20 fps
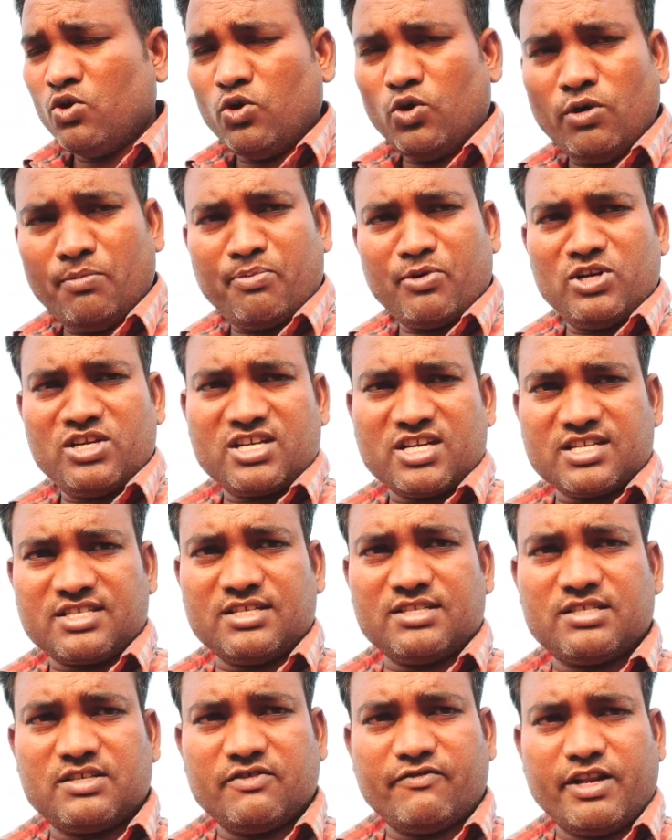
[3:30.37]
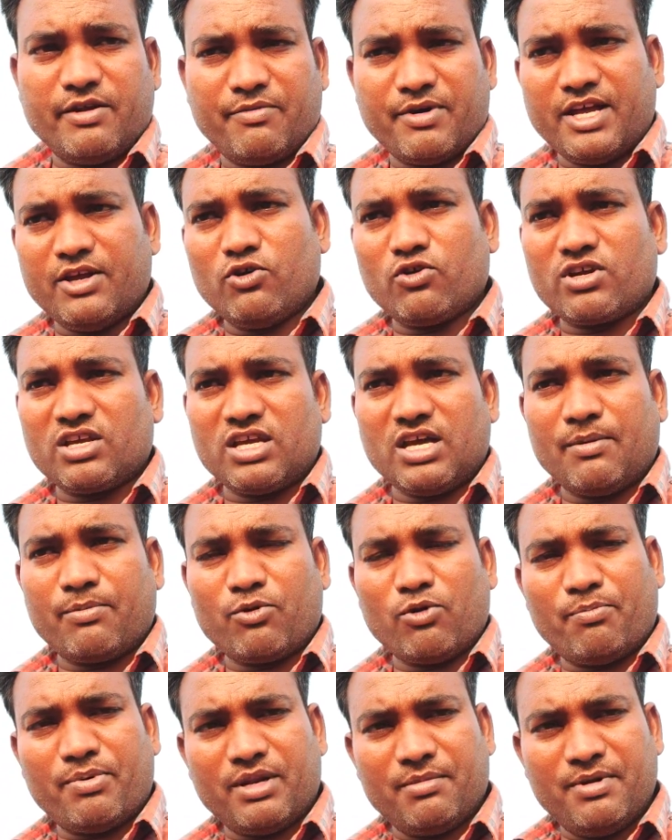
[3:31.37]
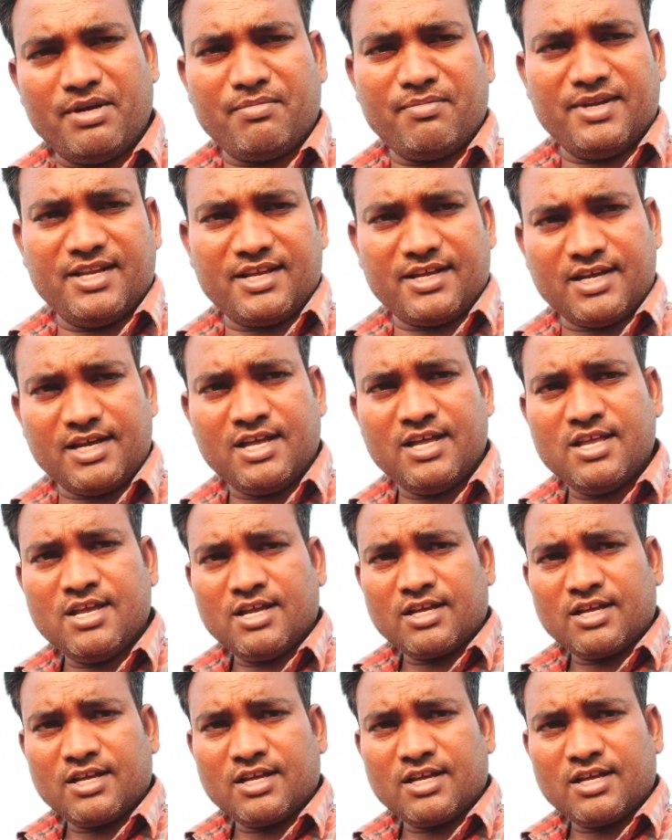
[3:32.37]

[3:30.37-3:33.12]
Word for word: और पुलिस स्टेशन से वेरीफाई होकर आपको परमिट मिलेगा